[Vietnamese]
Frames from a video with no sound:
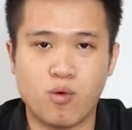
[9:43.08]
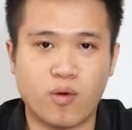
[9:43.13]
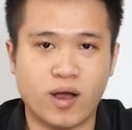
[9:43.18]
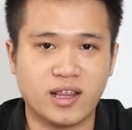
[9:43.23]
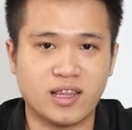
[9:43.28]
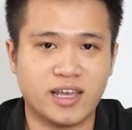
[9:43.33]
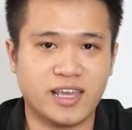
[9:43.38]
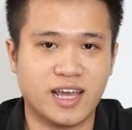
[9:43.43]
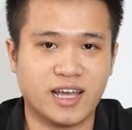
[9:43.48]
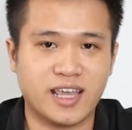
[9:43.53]
một
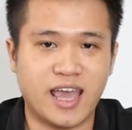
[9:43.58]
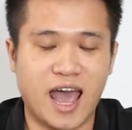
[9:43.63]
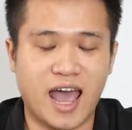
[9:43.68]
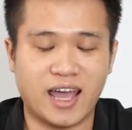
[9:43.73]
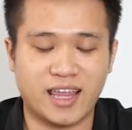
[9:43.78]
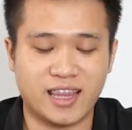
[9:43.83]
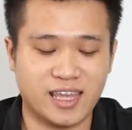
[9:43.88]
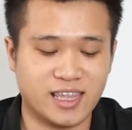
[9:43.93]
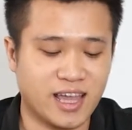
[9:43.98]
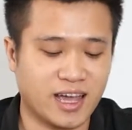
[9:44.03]
khoảng thời gian
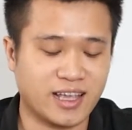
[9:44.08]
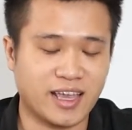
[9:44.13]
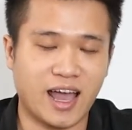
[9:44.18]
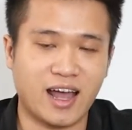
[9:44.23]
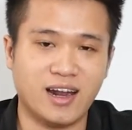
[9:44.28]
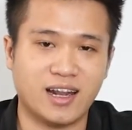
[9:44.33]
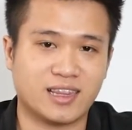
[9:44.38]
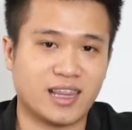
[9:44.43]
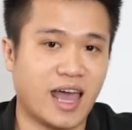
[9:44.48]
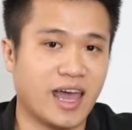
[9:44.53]
dài thì chắc
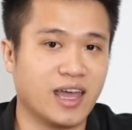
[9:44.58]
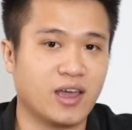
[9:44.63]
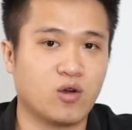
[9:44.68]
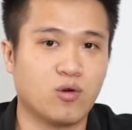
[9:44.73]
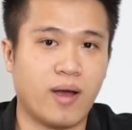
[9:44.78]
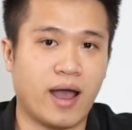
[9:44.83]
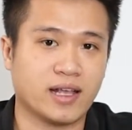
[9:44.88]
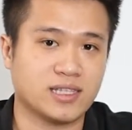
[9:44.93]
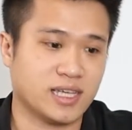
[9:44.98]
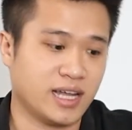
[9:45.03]
chắn là tay
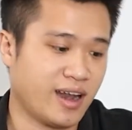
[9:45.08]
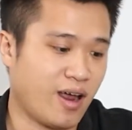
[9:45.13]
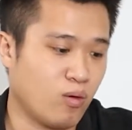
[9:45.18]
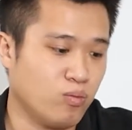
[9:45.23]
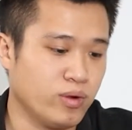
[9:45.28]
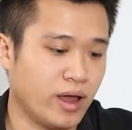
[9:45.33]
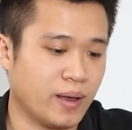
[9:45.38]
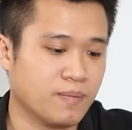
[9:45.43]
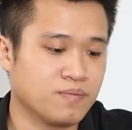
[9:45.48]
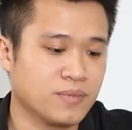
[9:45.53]
của bạn sẽ
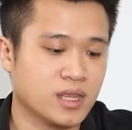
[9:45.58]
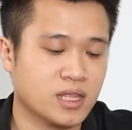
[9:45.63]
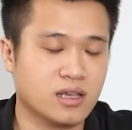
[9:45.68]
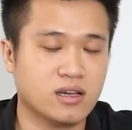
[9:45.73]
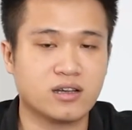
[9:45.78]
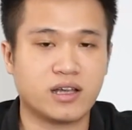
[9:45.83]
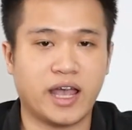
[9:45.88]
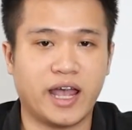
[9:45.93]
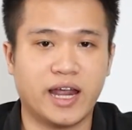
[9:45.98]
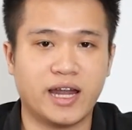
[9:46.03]
nóng nè
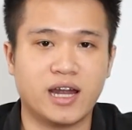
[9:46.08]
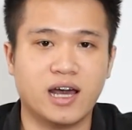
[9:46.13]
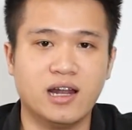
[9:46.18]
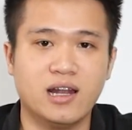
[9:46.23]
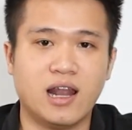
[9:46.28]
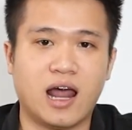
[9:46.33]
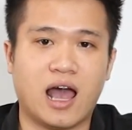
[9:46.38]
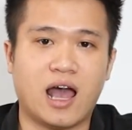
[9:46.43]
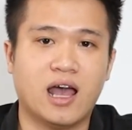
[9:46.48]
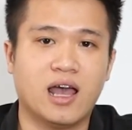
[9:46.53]
chưa kể đến
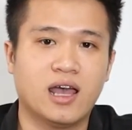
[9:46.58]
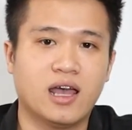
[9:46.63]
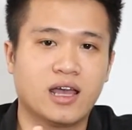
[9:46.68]
là